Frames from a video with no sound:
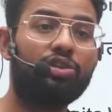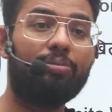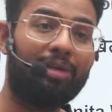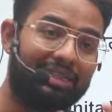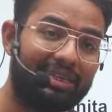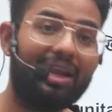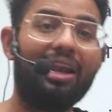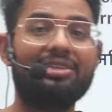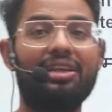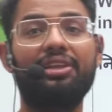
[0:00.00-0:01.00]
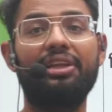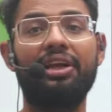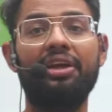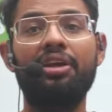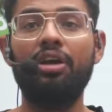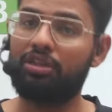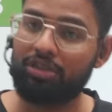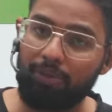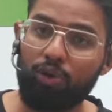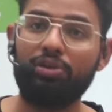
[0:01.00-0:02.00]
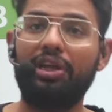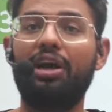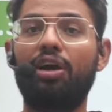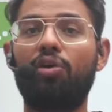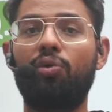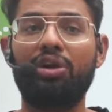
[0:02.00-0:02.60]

सर मैथ्स की क्लास लेते हैं सब लोग देखा करो